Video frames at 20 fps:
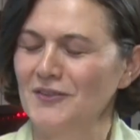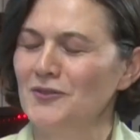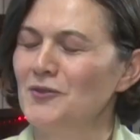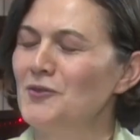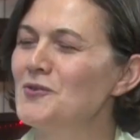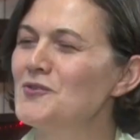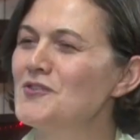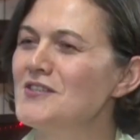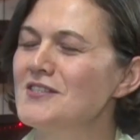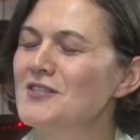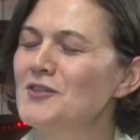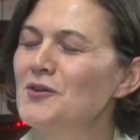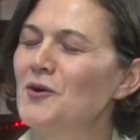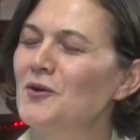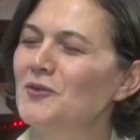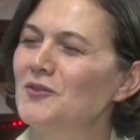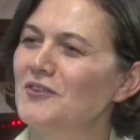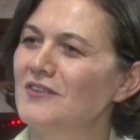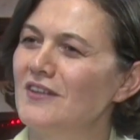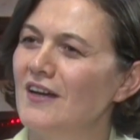ediyoruz. Sizi
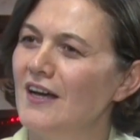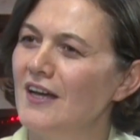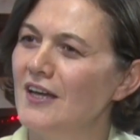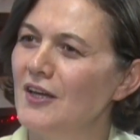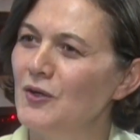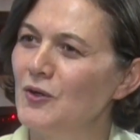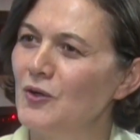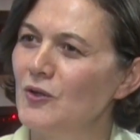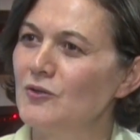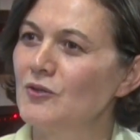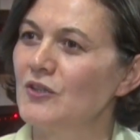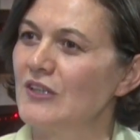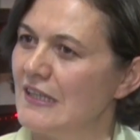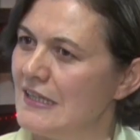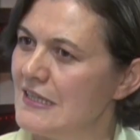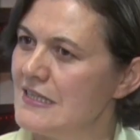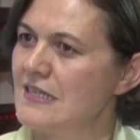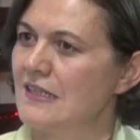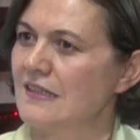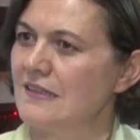gördük daha iyi olduk.
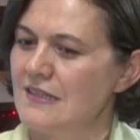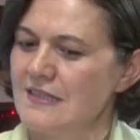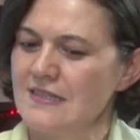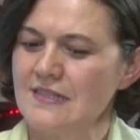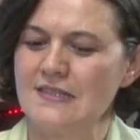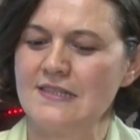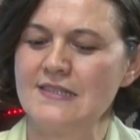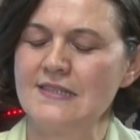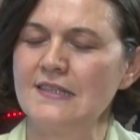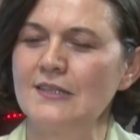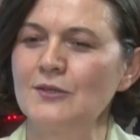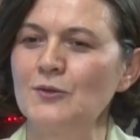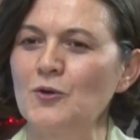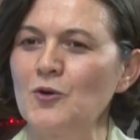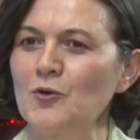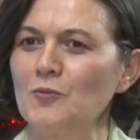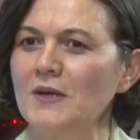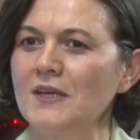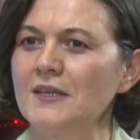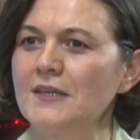Gerçekten sizleri
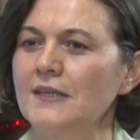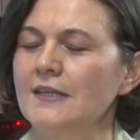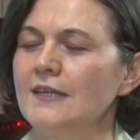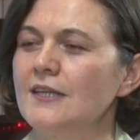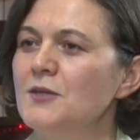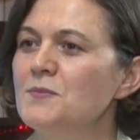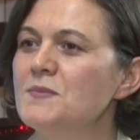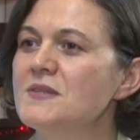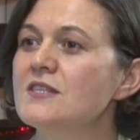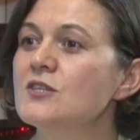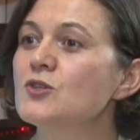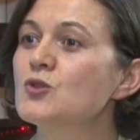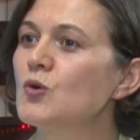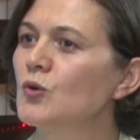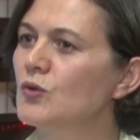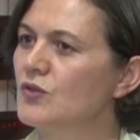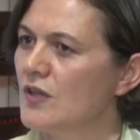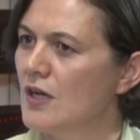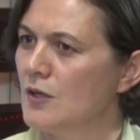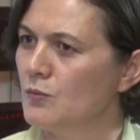görmek e, bizi
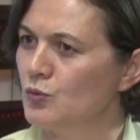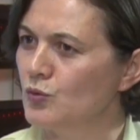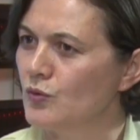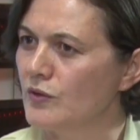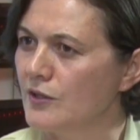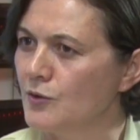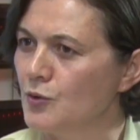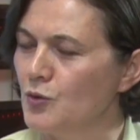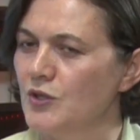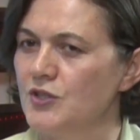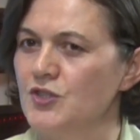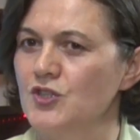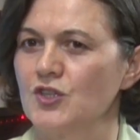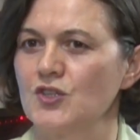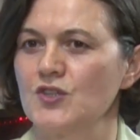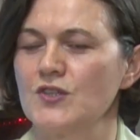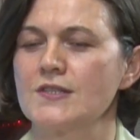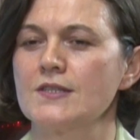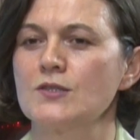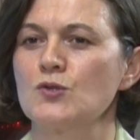çok daha mutlu ediyor
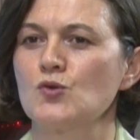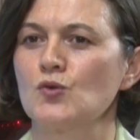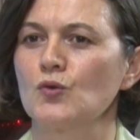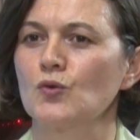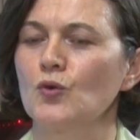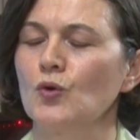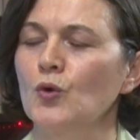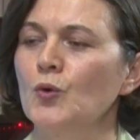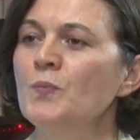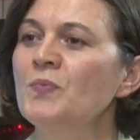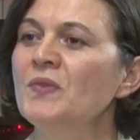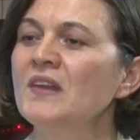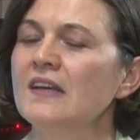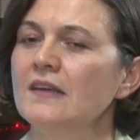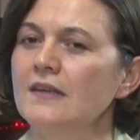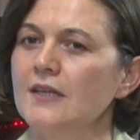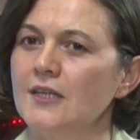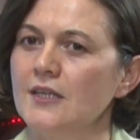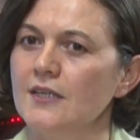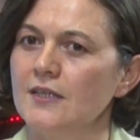açıkçası. Hı-hı. Çünkü
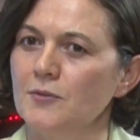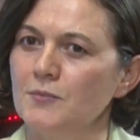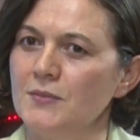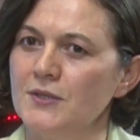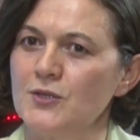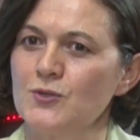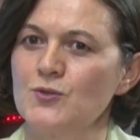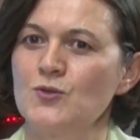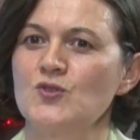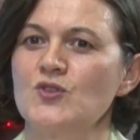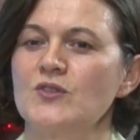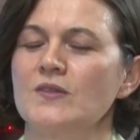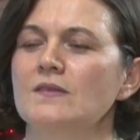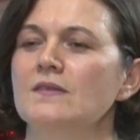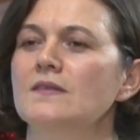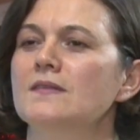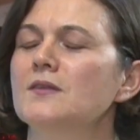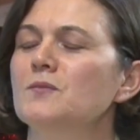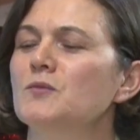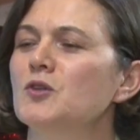e, biraz önce de
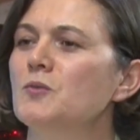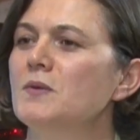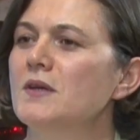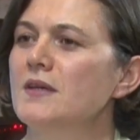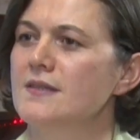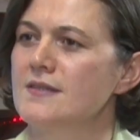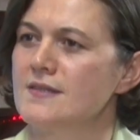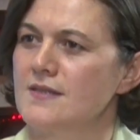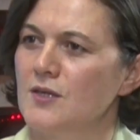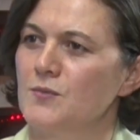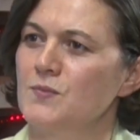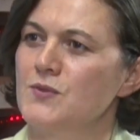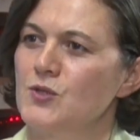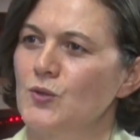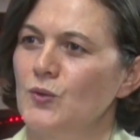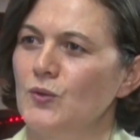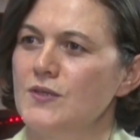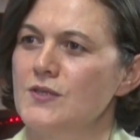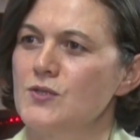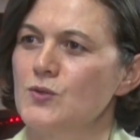dediğim gibi insan
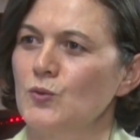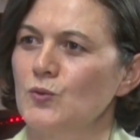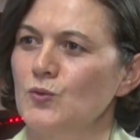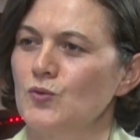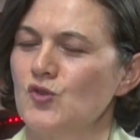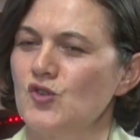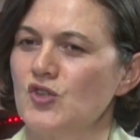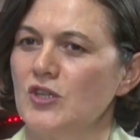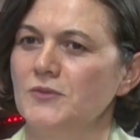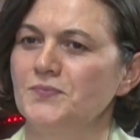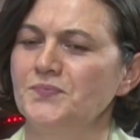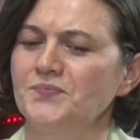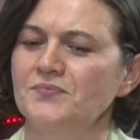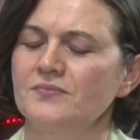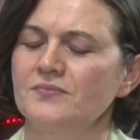psikolojisi olunca